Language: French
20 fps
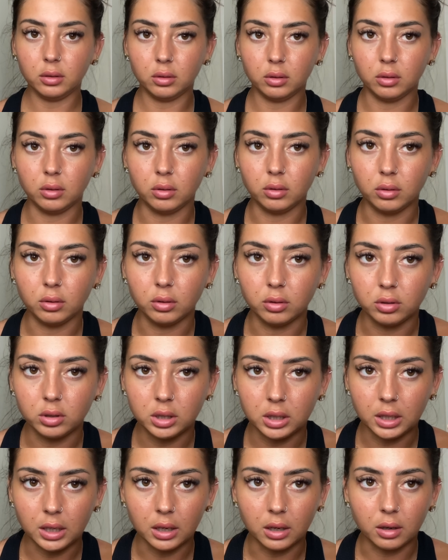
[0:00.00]
euh,
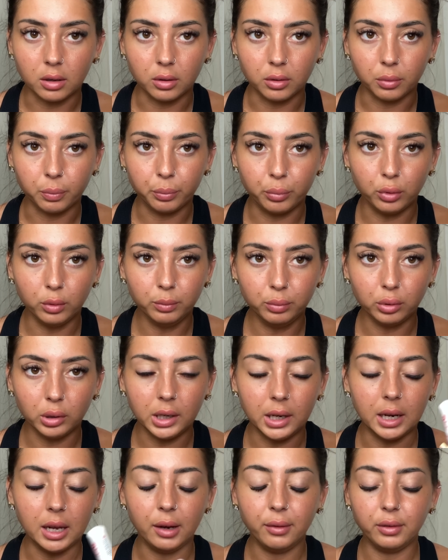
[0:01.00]
j'ai un baume pour
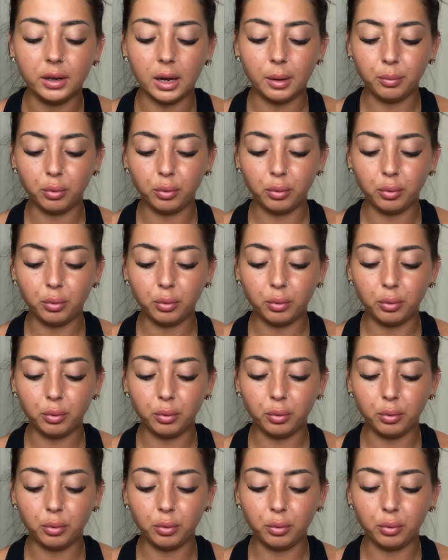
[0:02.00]
les lèvres, là,